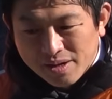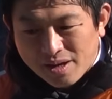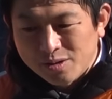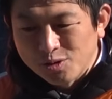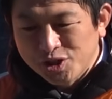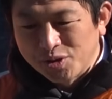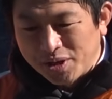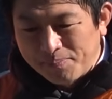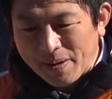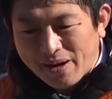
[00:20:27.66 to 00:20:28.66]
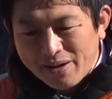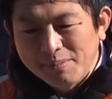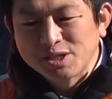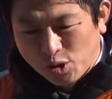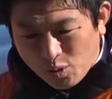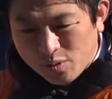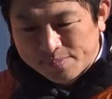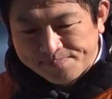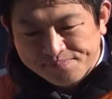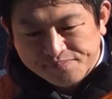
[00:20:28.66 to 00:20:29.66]
外国資本にいっぱい買われますよ。
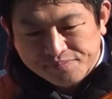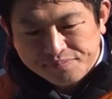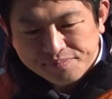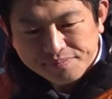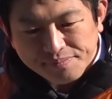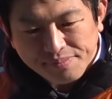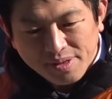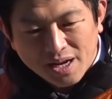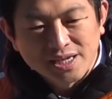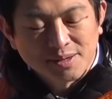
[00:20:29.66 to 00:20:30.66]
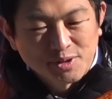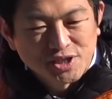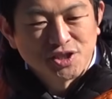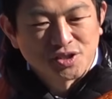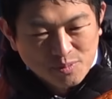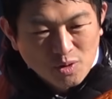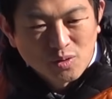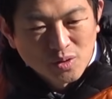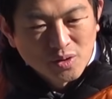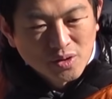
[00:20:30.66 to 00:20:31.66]
会社も技術も。
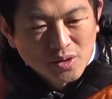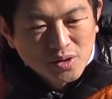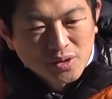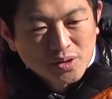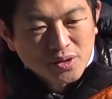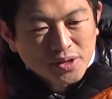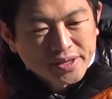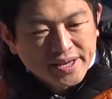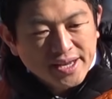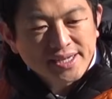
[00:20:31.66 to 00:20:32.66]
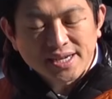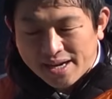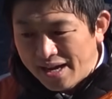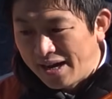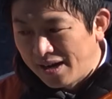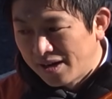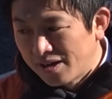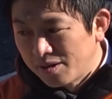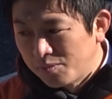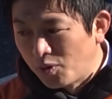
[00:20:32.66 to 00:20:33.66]
経営者が
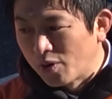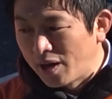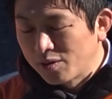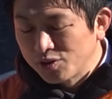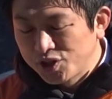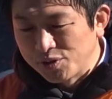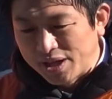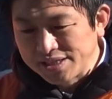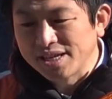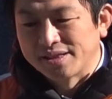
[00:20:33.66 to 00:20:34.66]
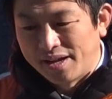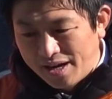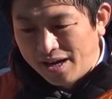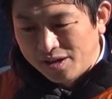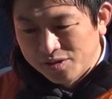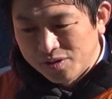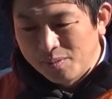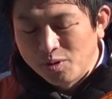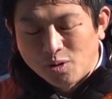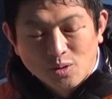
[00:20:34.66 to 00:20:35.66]
もう外国資本になっちゃったら、それ
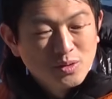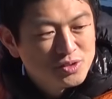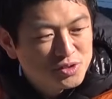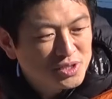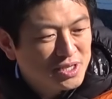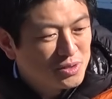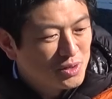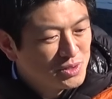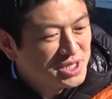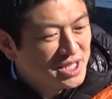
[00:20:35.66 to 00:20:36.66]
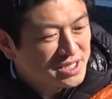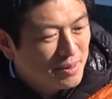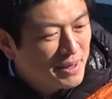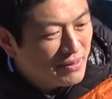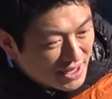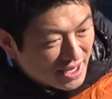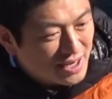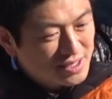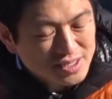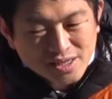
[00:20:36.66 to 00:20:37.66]
はもう作った人日本人で、社名はね、
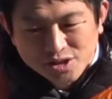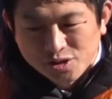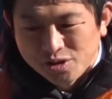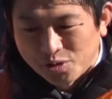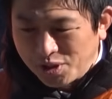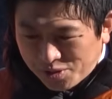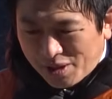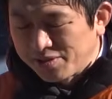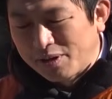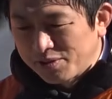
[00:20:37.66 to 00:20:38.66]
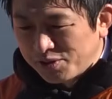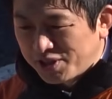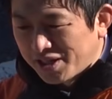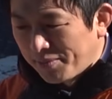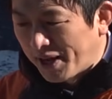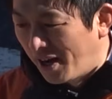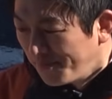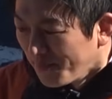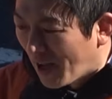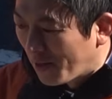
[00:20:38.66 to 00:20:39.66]
ソニーとかそう言っちゃダメか。
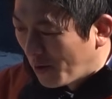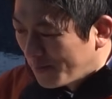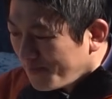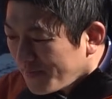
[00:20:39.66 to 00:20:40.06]
あの、